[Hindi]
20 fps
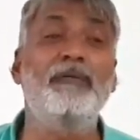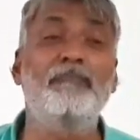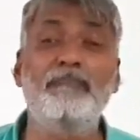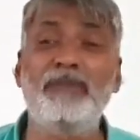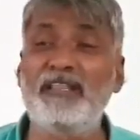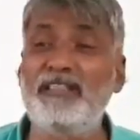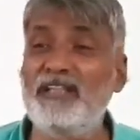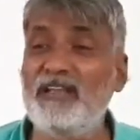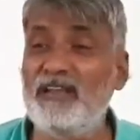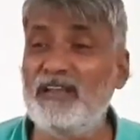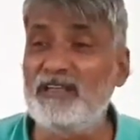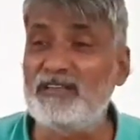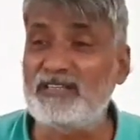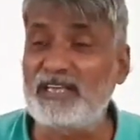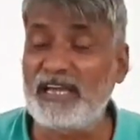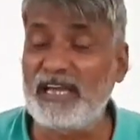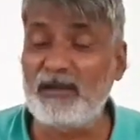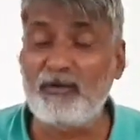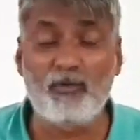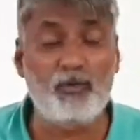बम्बई दिल्ली
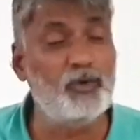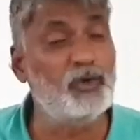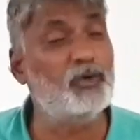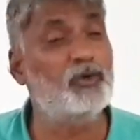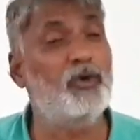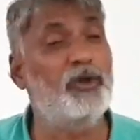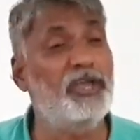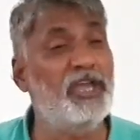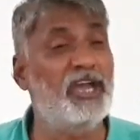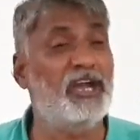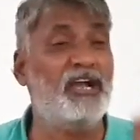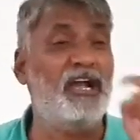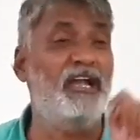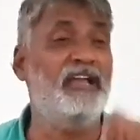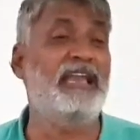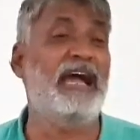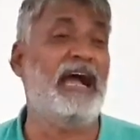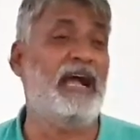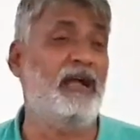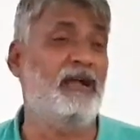से उनको ये
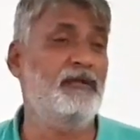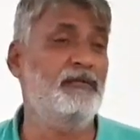कहना